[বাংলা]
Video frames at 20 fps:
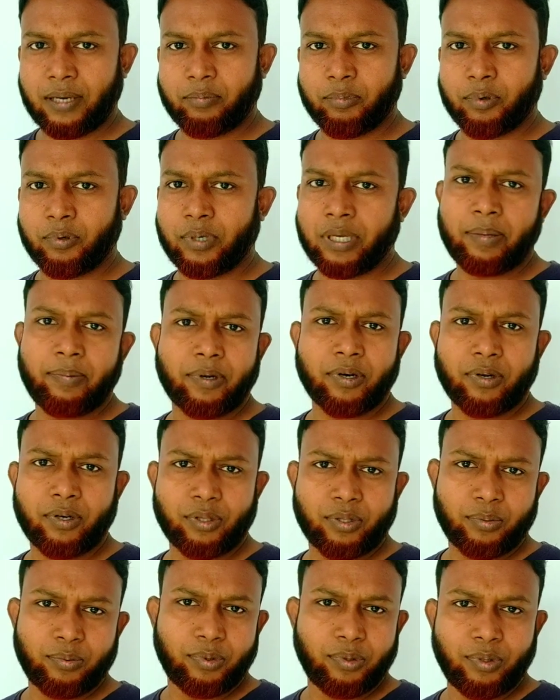থাকবো এবার
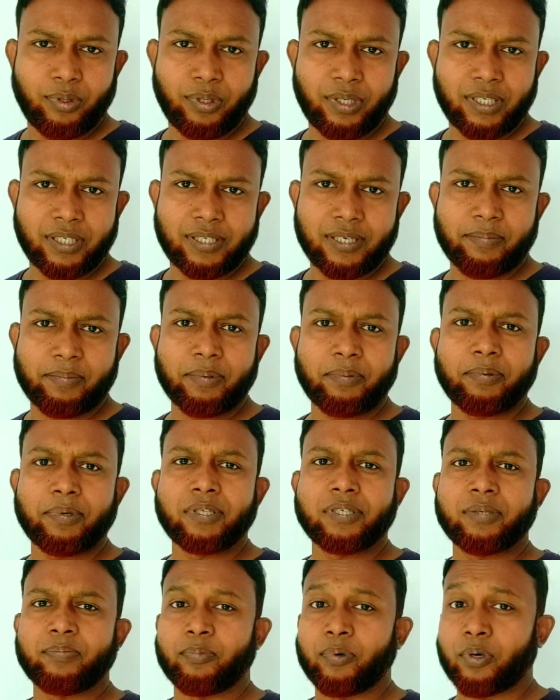হয়তো ভুল হয়েছে আপনি
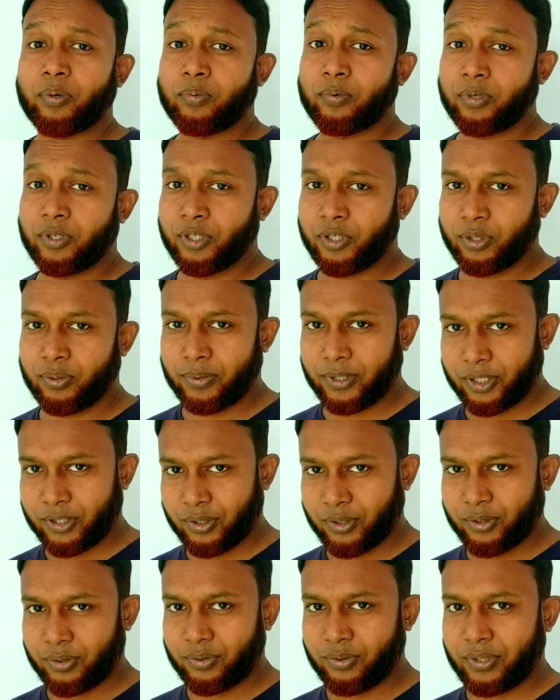বলেন যে পরবর্তী সময়ে
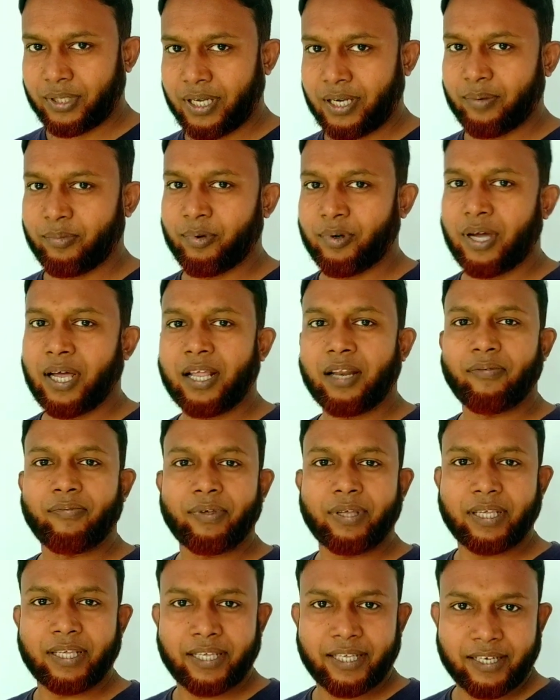সতর্ক থাকব আল
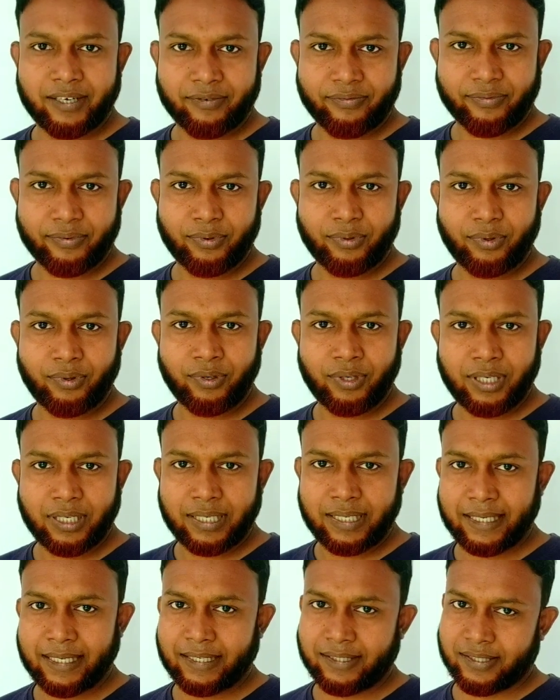বি কেয়ারফুল
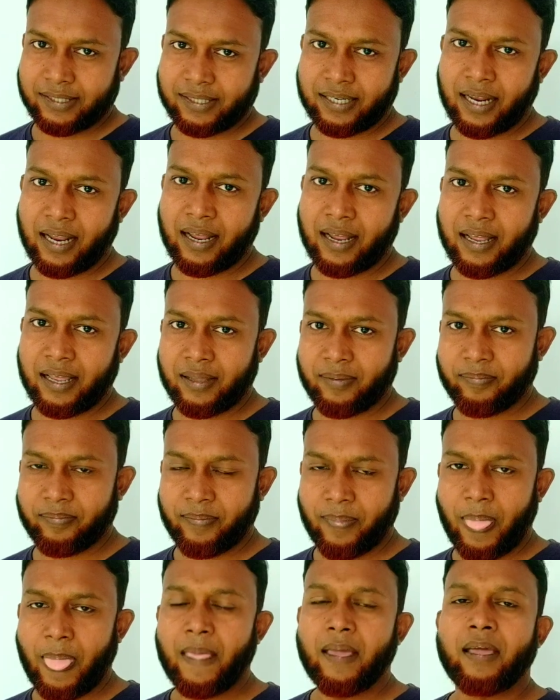নেক্সট টাইম
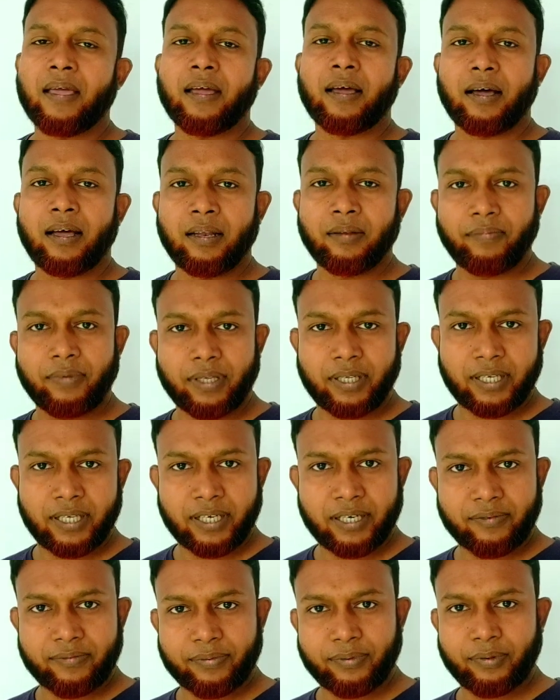আল বি
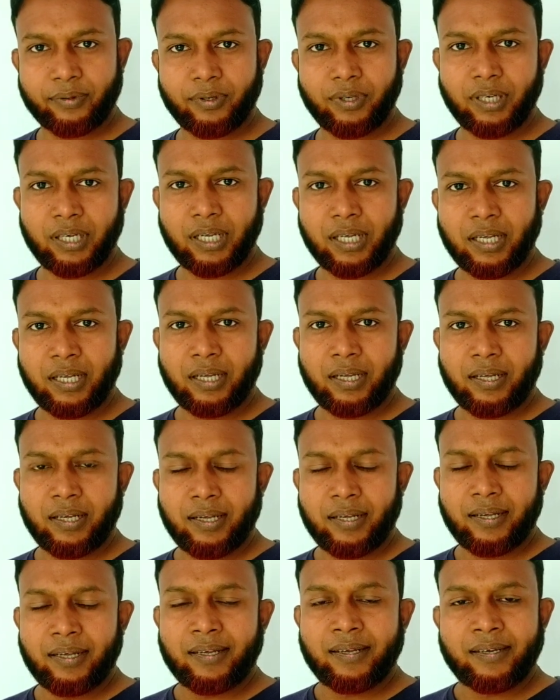কেয়ারফুল
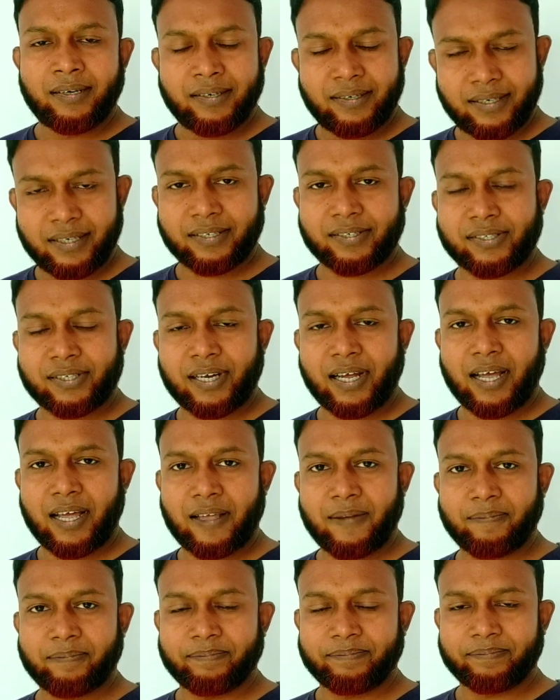নেক্সট
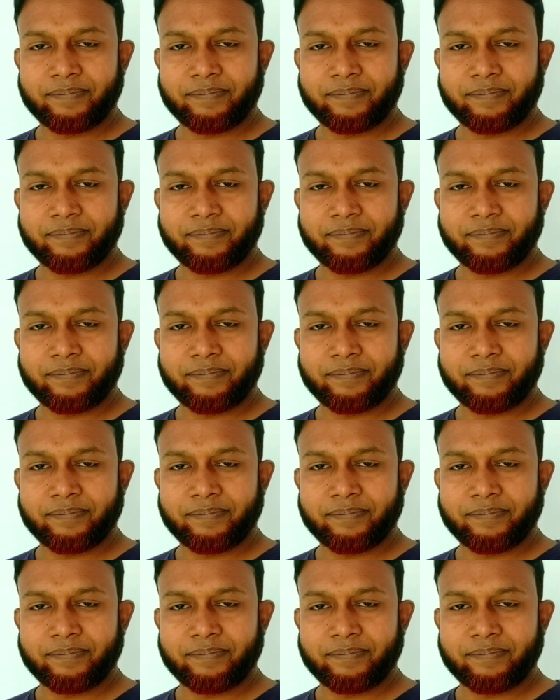টাইম